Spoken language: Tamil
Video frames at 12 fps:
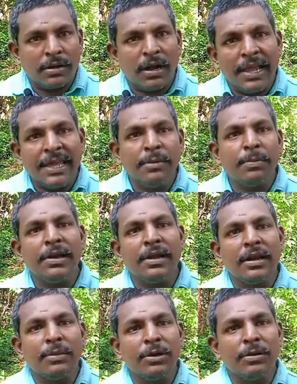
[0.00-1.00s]
காய்கறி
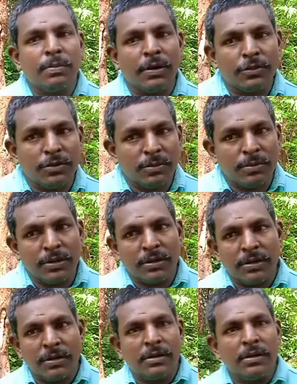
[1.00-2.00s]
பயிர்கள் அப்படின்னு பார்த்துட்டு
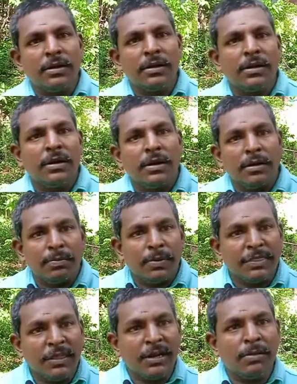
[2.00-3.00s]
அப்படின்னா
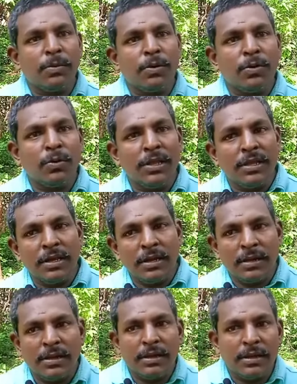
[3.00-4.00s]
பந்தலில் போடக்கூடிய
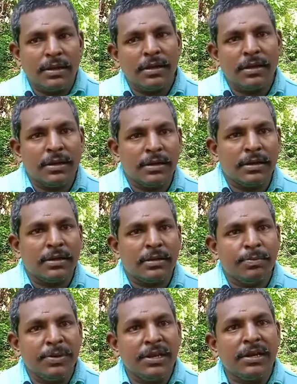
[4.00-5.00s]

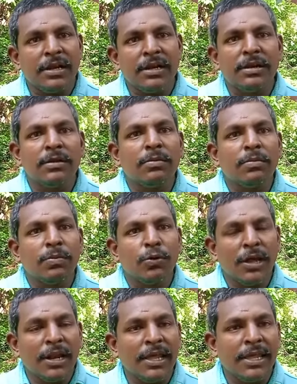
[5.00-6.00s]
பீர்க்கன்
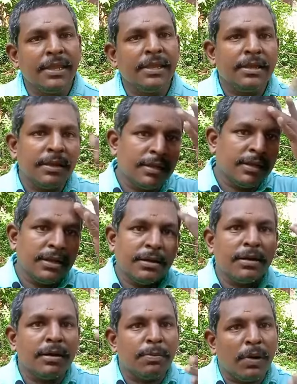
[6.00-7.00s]
புடலை
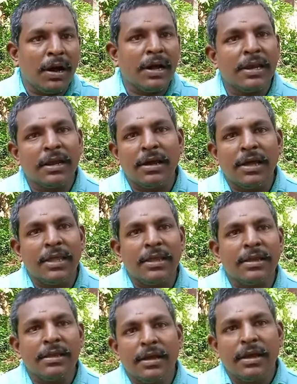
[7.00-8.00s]
பாகற்காய்
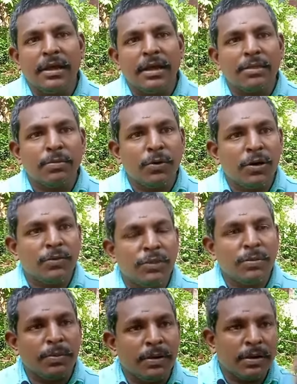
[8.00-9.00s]
அது போக
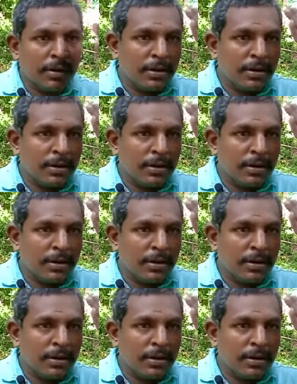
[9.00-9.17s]
வந்து ப